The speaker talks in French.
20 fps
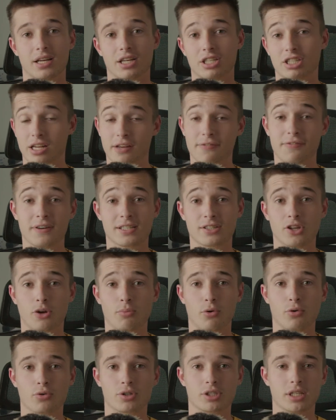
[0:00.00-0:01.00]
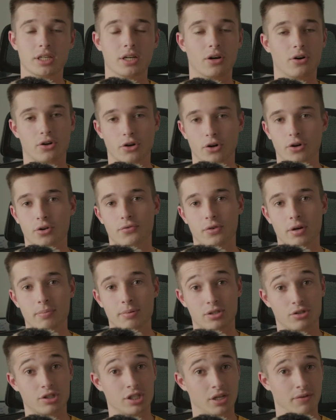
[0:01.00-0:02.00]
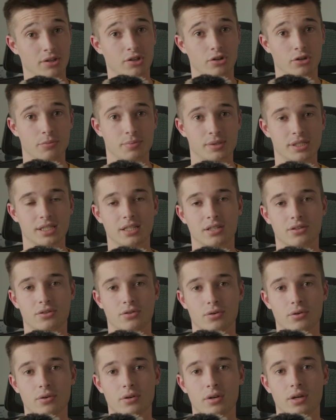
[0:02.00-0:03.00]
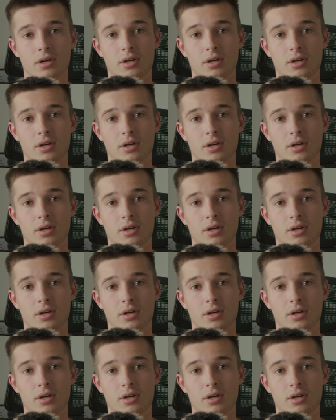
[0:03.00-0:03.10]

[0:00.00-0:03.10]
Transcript: Je l'ai fait sans brancher, encore une fois, parce que j'avais dans l'optique de...